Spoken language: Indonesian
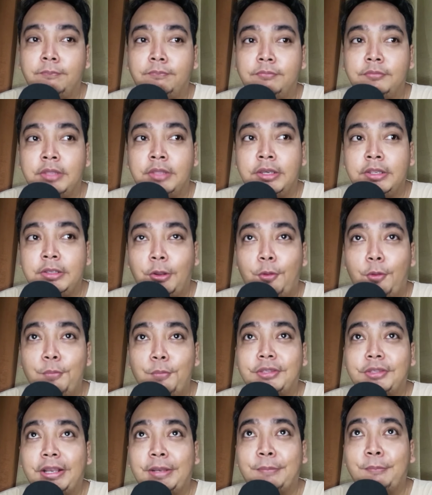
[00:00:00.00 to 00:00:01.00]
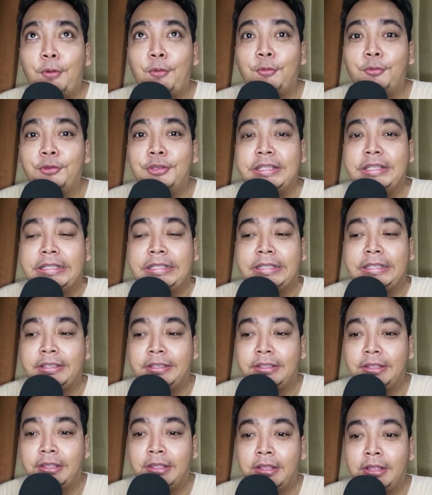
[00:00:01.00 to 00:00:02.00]
Jadi kalau misalnya mau
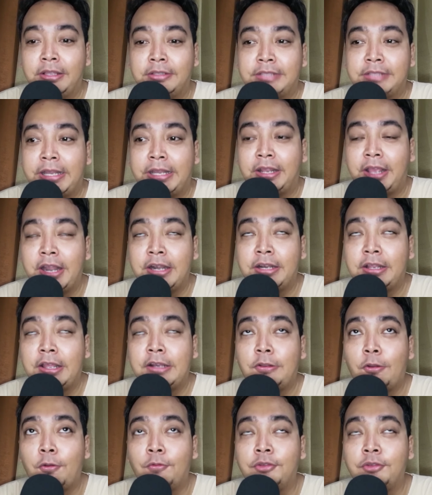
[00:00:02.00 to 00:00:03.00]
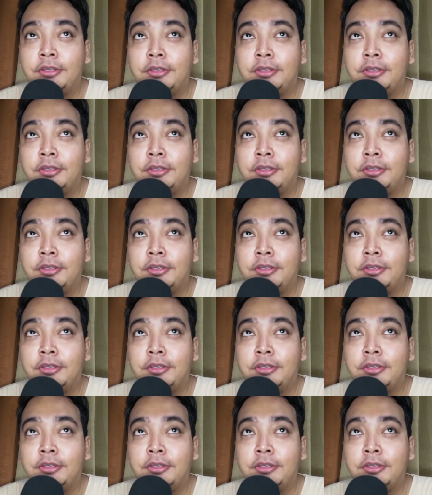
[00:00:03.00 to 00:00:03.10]
dicairkan kan kalau